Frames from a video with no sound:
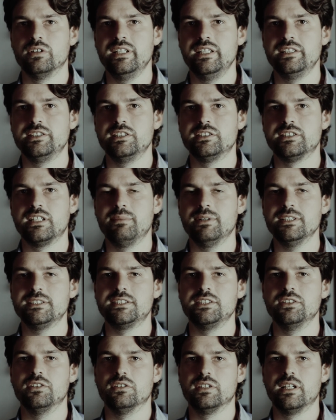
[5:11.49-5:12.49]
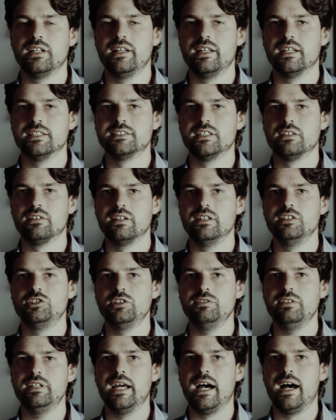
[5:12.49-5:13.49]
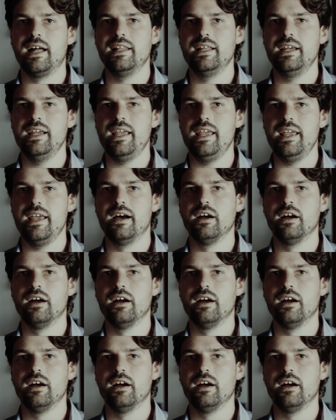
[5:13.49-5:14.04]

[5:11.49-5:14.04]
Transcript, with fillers: di sistemazione nella zona di Cividale e